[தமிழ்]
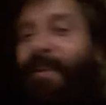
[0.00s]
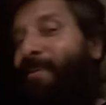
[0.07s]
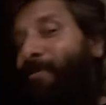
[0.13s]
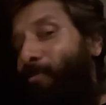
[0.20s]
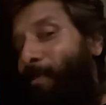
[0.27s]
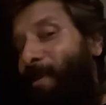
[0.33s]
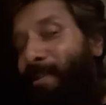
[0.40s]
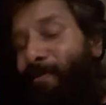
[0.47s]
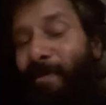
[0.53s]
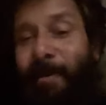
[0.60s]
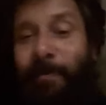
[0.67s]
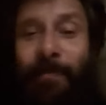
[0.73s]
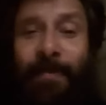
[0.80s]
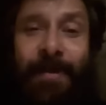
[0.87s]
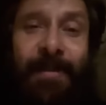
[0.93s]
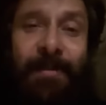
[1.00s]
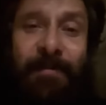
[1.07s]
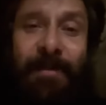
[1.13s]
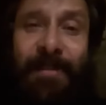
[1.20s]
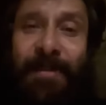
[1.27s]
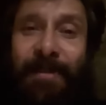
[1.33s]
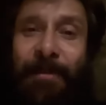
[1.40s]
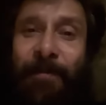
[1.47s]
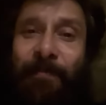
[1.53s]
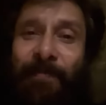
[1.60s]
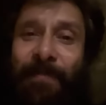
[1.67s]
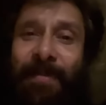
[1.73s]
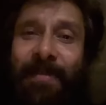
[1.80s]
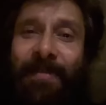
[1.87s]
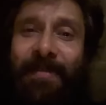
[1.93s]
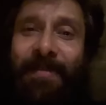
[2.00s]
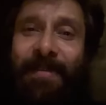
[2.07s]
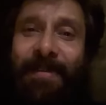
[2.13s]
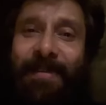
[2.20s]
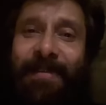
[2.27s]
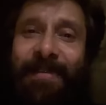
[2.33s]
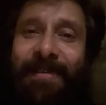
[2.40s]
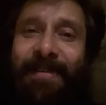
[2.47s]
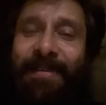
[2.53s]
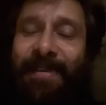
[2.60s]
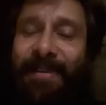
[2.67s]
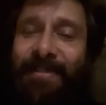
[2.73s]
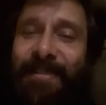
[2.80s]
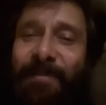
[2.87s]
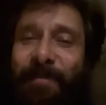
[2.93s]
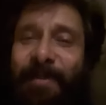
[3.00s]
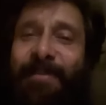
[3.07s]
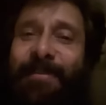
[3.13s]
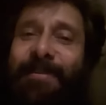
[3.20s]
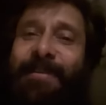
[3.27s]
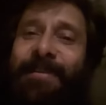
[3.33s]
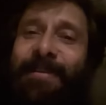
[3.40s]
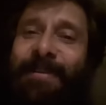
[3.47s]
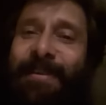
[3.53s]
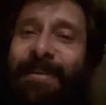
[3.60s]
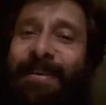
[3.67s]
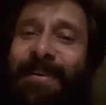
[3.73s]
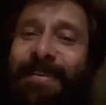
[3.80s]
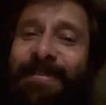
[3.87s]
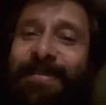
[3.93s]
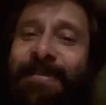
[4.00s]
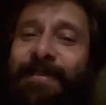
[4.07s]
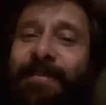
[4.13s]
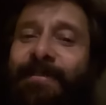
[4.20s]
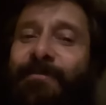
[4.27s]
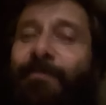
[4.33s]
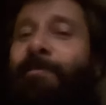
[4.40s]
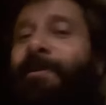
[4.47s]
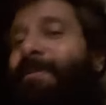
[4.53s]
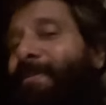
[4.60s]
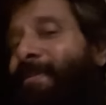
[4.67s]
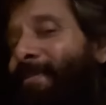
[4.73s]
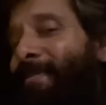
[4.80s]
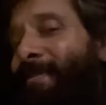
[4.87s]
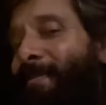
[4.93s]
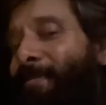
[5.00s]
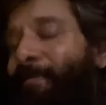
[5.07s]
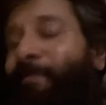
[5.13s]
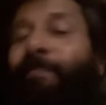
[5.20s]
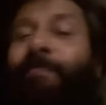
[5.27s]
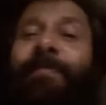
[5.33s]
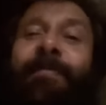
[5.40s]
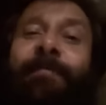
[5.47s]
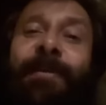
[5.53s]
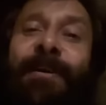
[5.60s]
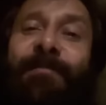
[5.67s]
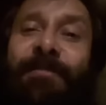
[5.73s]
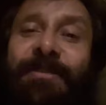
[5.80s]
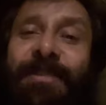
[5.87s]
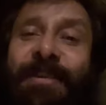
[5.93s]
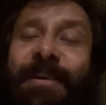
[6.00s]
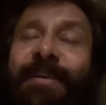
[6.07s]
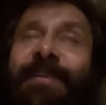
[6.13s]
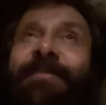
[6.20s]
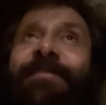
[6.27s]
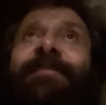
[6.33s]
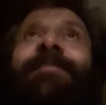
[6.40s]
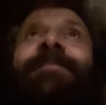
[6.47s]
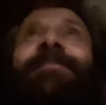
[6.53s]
இல்லை ஓ oh, பைதுவே இது வந்து ரஞ்சித் படத்துக்காக நான் ரெடி ஆகிட்டுருக்கேன் ஸோ பயந்துராதிங்க மாறு விஷயம் கிடையாது